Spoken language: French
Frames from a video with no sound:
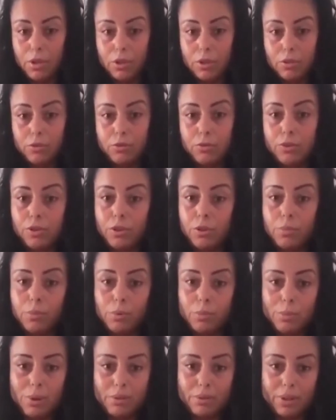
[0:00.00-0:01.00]
du temps pour
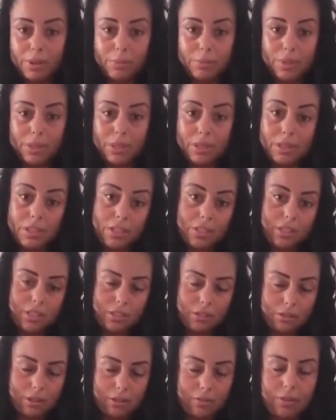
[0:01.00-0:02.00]
que ma famille,
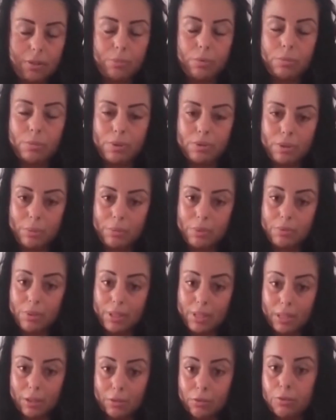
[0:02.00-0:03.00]
j'en ai fait pour que ma famille
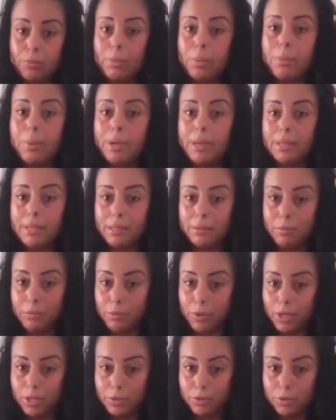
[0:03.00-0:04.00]
vienne à Dieu, ma mère était
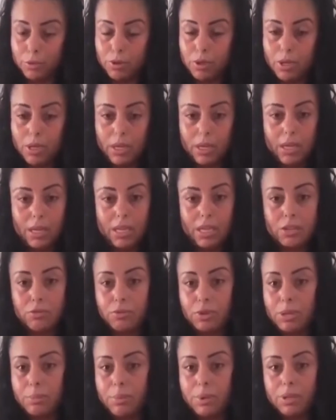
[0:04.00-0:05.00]
venue à Dieu, et je
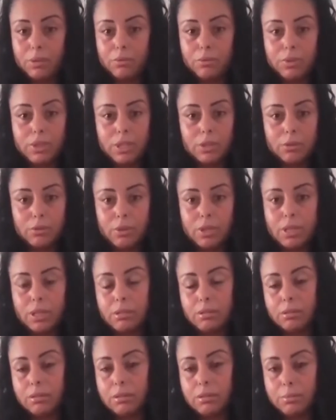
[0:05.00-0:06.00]
voulais pas tout détruire
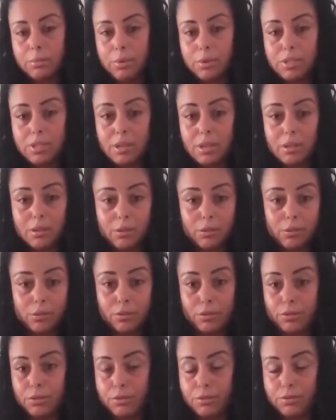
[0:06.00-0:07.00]
euh, pour ça, alors
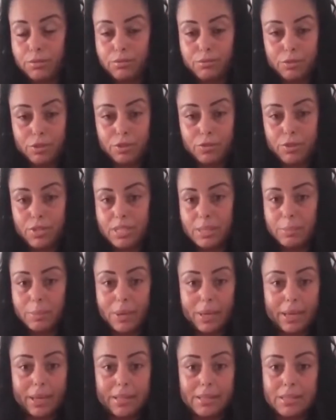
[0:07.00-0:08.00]
euh, je faisais
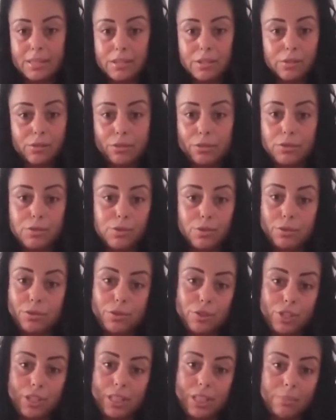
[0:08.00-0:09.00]
paraître ce que, ce
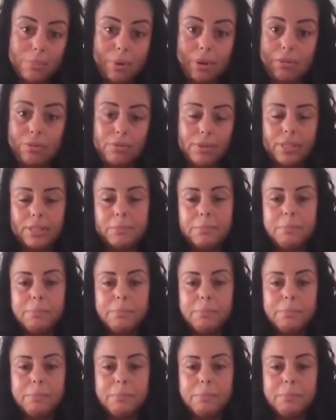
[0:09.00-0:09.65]
que j'étais pas en fait.